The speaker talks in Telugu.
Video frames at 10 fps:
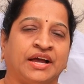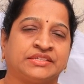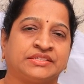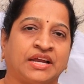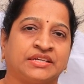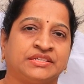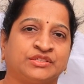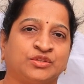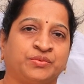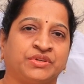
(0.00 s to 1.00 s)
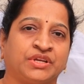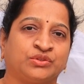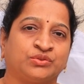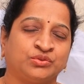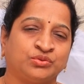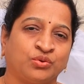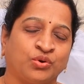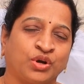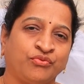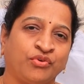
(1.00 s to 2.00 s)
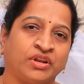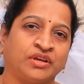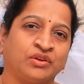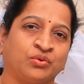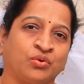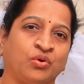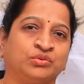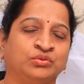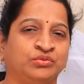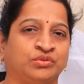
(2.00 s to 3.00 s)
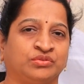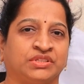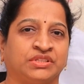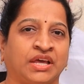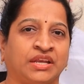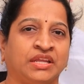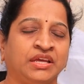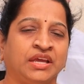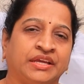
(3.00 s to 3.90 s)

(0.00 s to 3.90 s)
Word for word: ఆ స్టార్ట్ చేసిన పీరియడ్స్తో స్లోగా ఫాలికల్ గ్రో అవుతూ ఉంటుంది దాన్ని